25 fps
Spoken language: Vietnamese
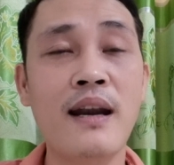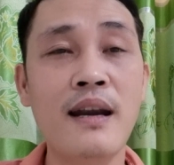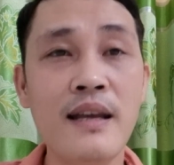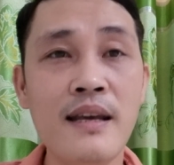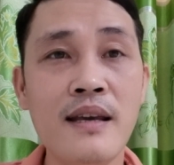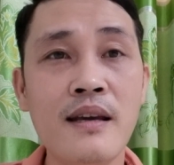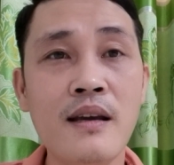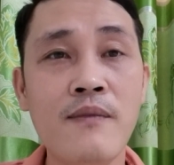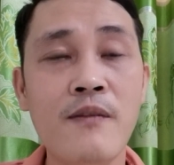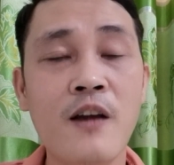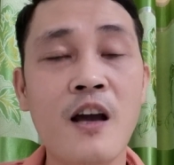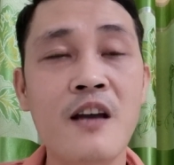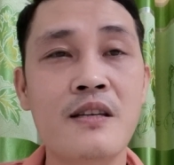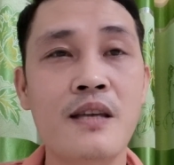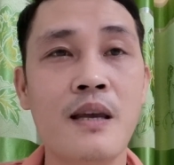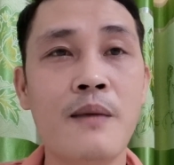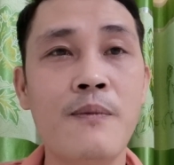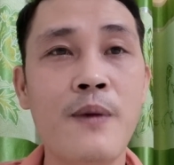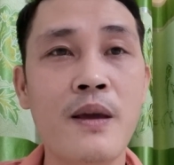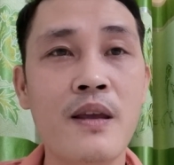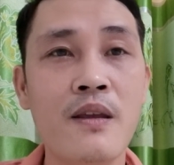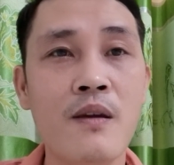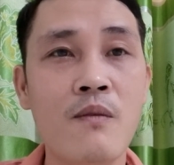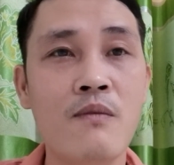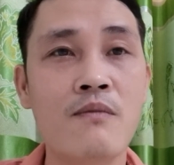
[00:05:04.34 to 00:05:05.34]
lý ca sĩ
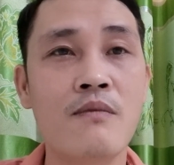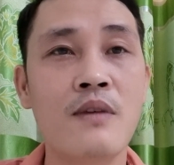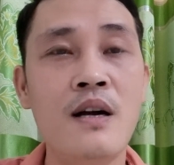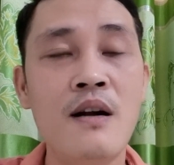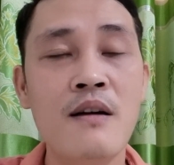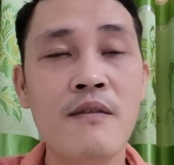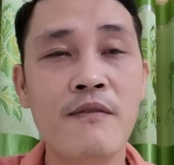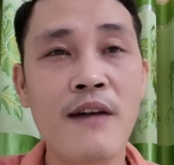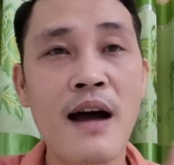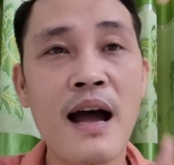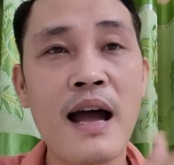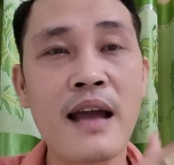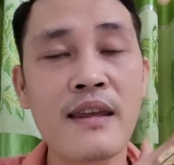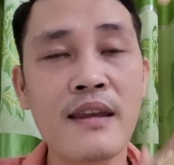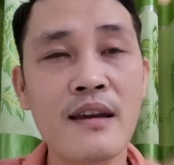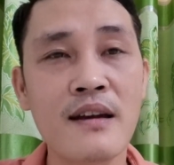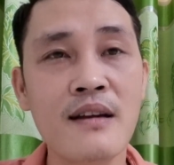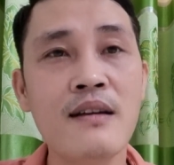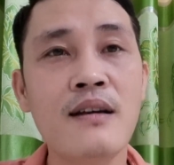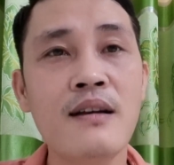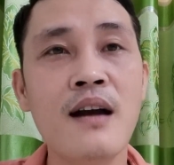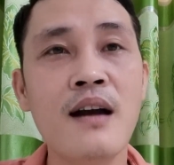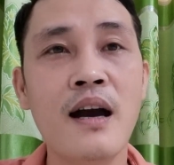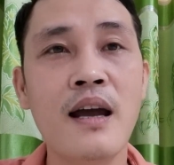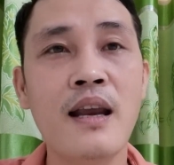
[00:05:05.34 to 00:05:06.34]
Phi Nhung và
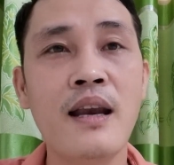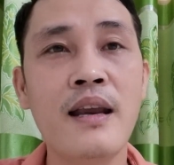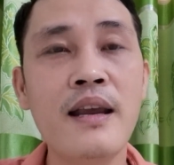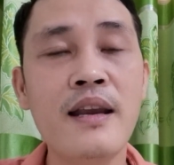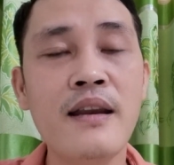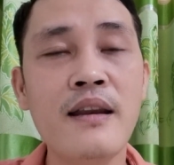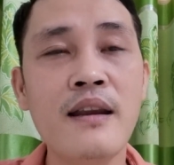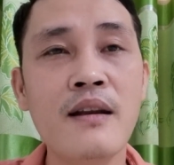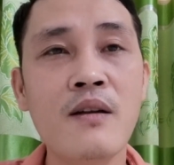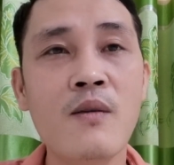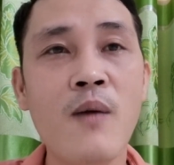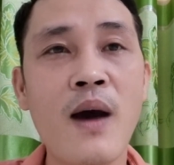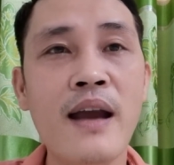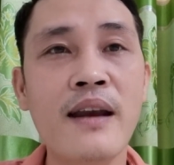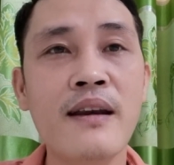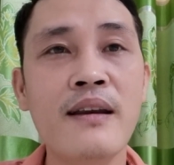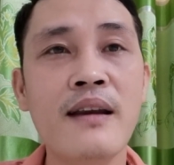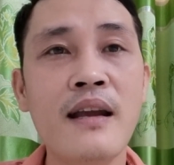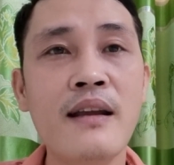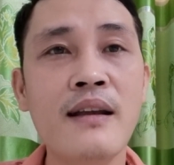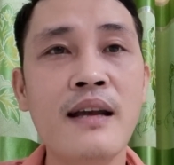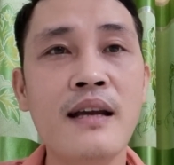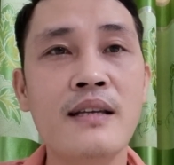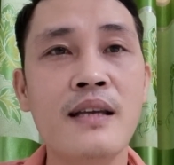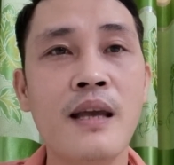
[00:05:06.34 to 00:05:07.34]
những người liên quan
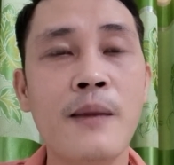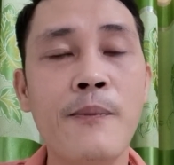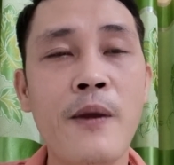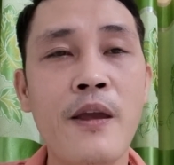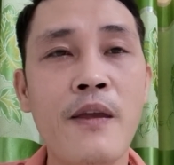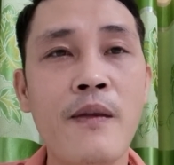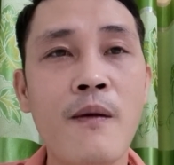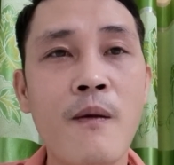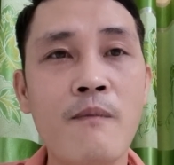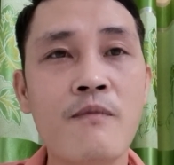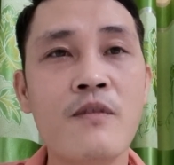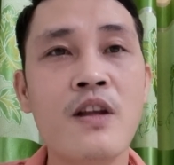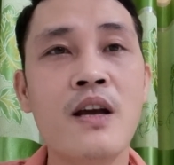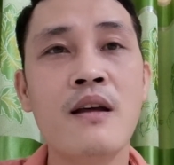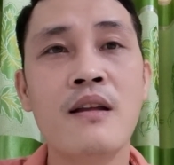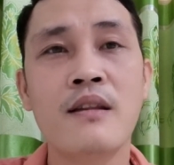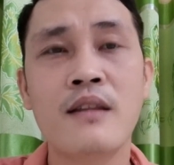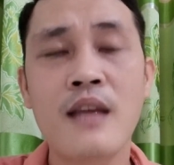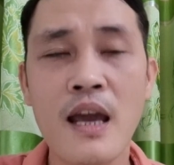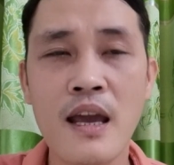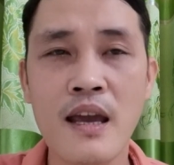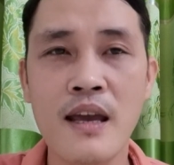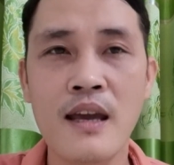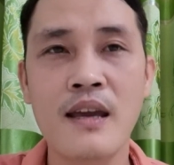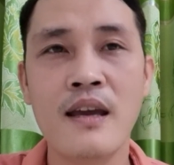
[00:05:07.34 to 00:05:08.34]
đến ca sĩ Phi Nhung
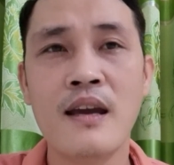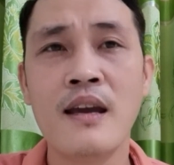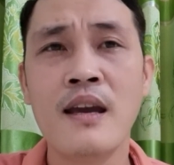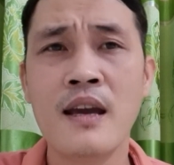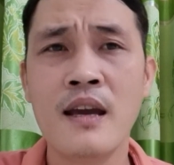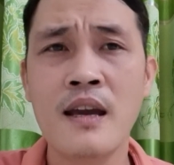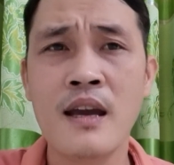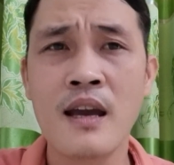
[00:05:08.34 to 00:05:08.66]
thì